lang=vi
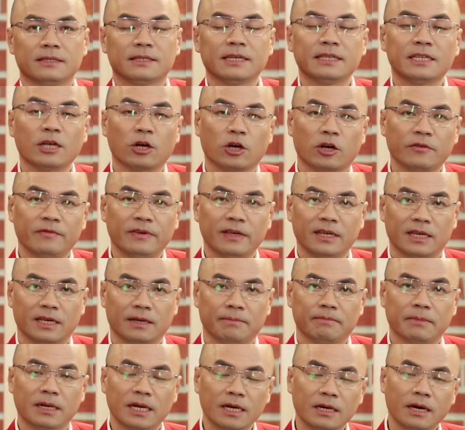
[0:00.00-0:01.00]
Xin chào quý
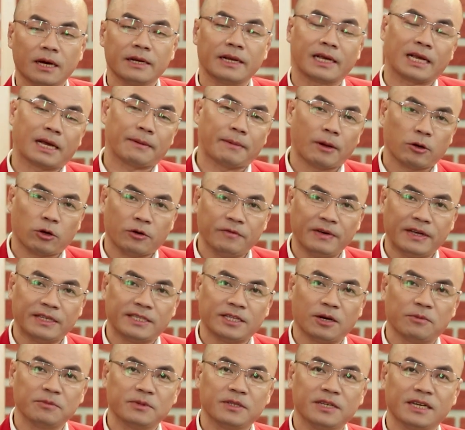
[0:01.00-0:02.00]
vị, Mỹ Đức hân hạnh gặp lại quý vị
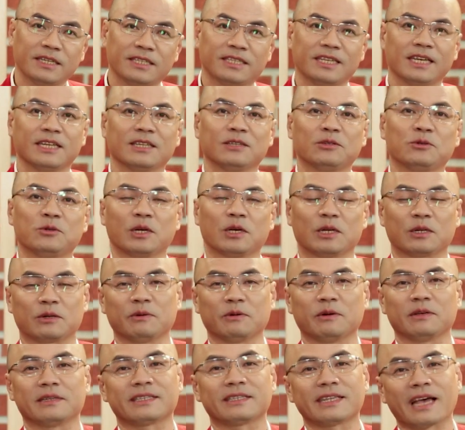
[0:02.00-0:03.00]
trong chương trình Chuyện
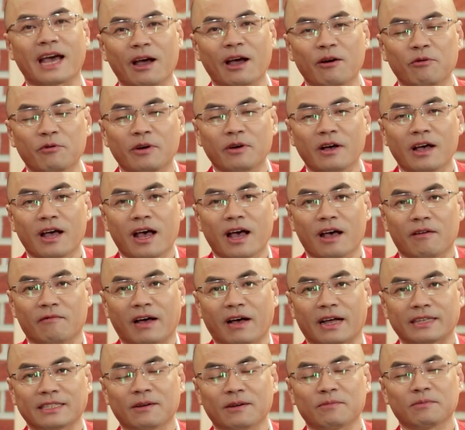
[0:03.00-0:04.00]
của Sao
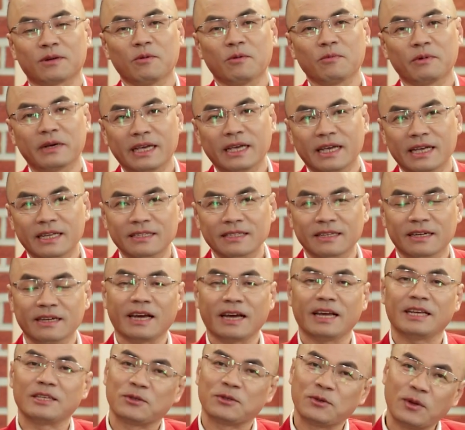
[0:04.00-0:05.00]
Và trong không khí
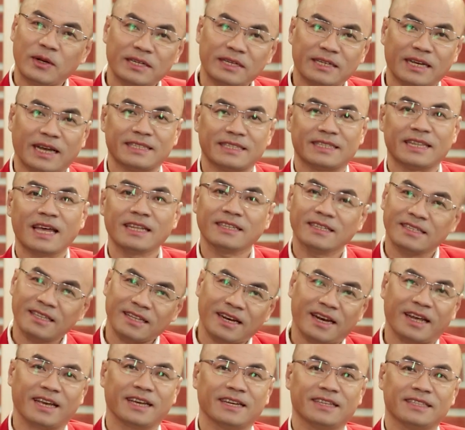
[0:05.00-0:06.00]
những ngày xuân, ngày Tết như
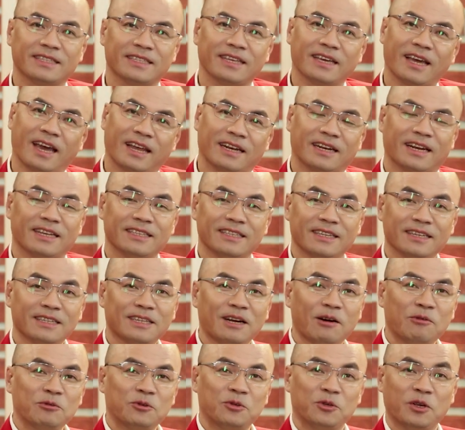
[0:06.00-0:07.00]
thế này Thì hẳn là những
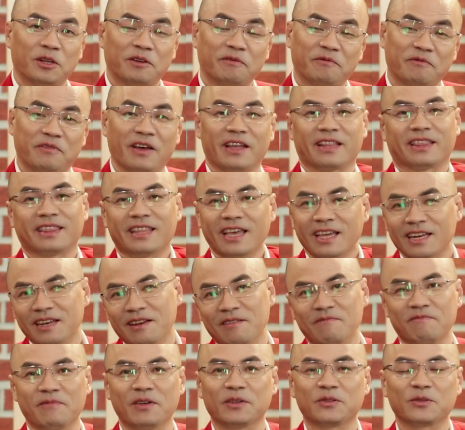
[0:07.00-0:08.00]
câu chuyện về Tết,
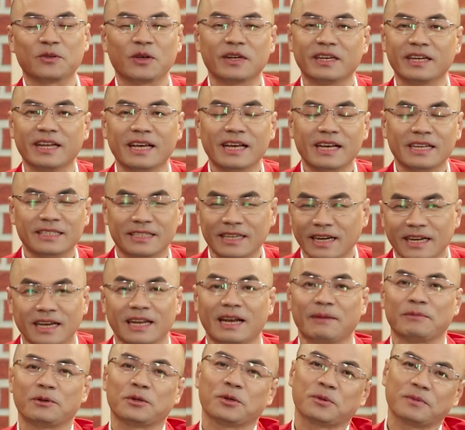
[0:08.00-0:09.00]
về xuân Chắc
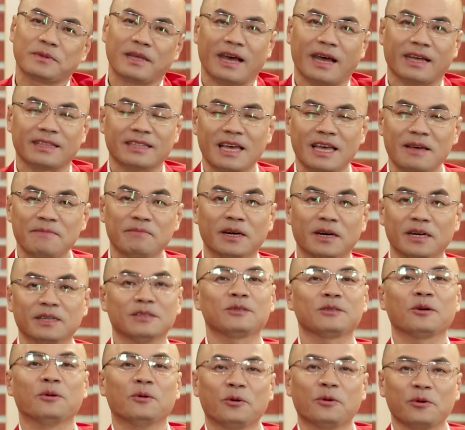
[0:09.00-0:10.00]
sẽ làm cho chúng ta thêm
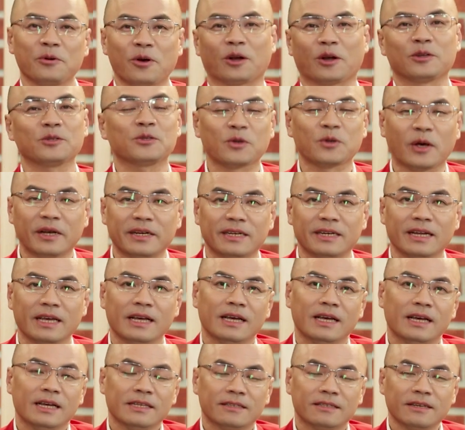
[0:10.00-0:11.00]
hứng thú đón xuân
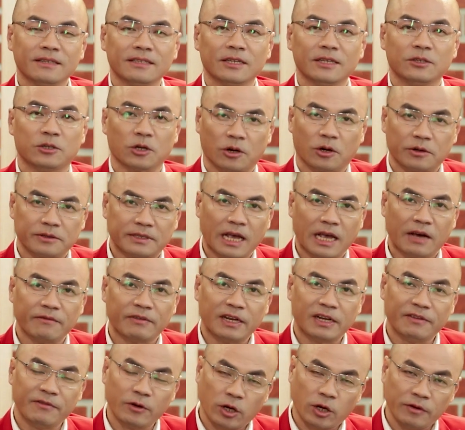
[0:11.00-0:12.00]
Chương trình Chuyện của Sao
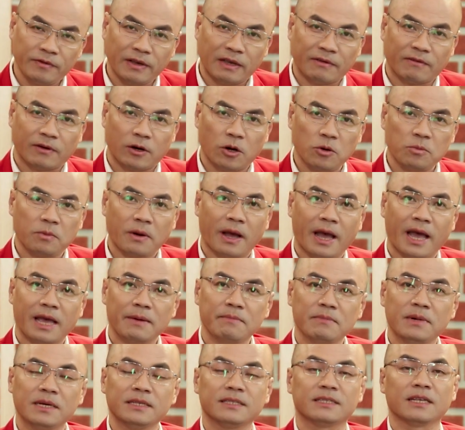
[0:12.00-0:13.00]
vẫn đến với quý vị vào lúc
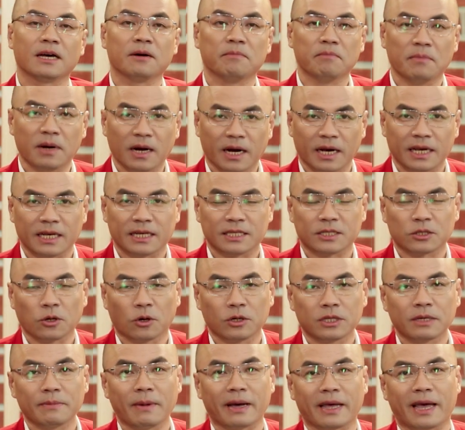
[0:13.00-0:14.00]
20 giờ 10
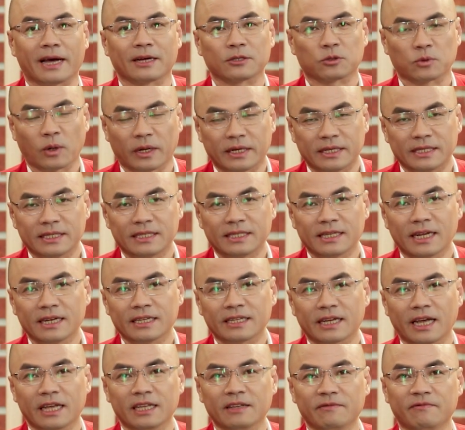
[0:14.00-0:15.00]
tối thứ bảy hàng tuần
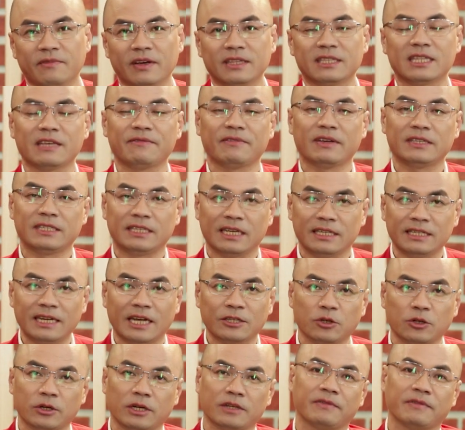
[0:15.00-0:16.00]
trên kênh VTV9
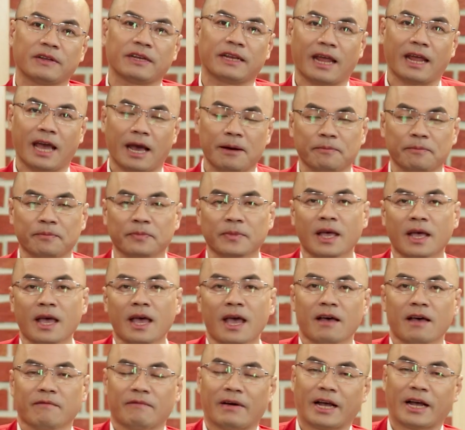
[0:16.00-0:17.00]
Đài truyền hình Việt Nam
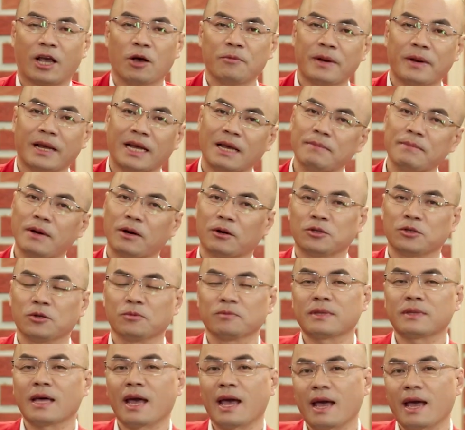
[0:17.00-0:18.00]
Và ngày hôm nay khách mời của
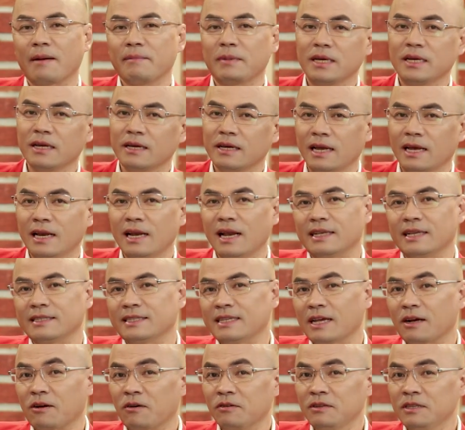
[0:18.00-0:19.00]
chúng ta, Mỹ Đức nghĩ là
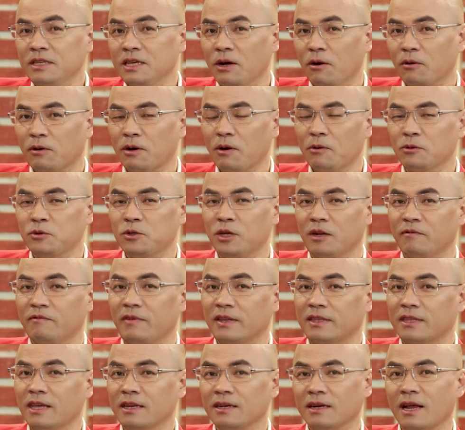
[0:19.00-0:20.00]
sẽ có nhiều câu chuyện
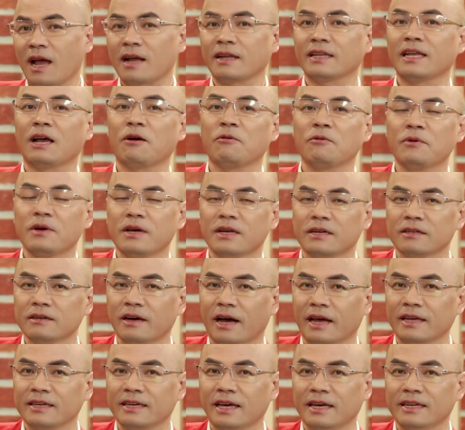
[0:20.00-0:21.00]
về Tết khác nhau
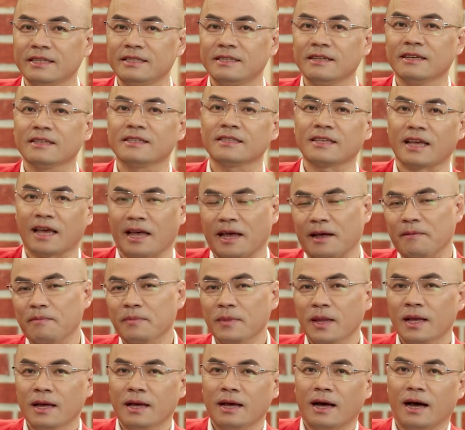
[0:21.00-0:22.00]
được anh ấy chia sẻ
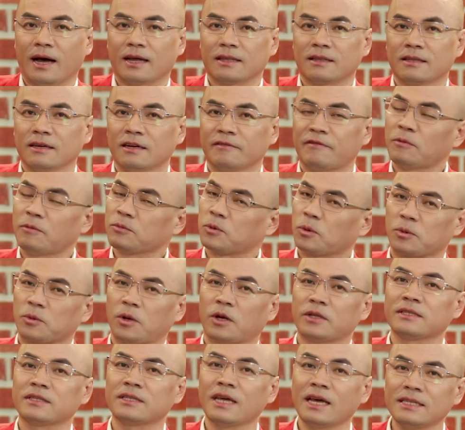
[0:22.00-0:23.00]
à, từ phong tục
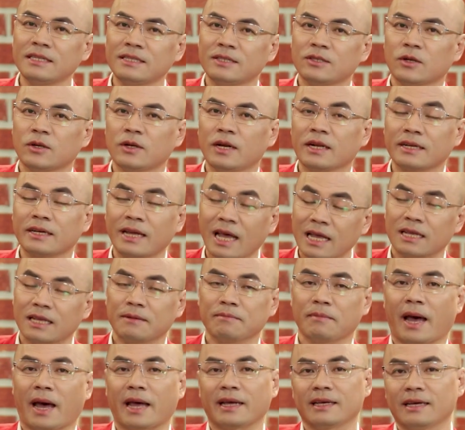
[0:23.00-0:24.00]
đón Tết cho đến cách mà